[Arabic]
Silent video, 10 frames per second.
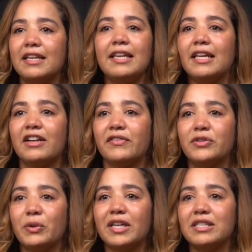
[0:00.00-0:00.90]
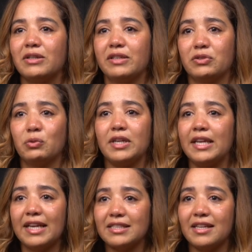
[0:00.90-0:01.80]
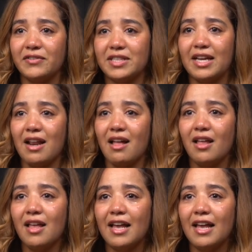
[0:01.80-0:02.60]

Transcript: هي اللي عرفتي واخا تعرف تكون هي كتعرف تقرا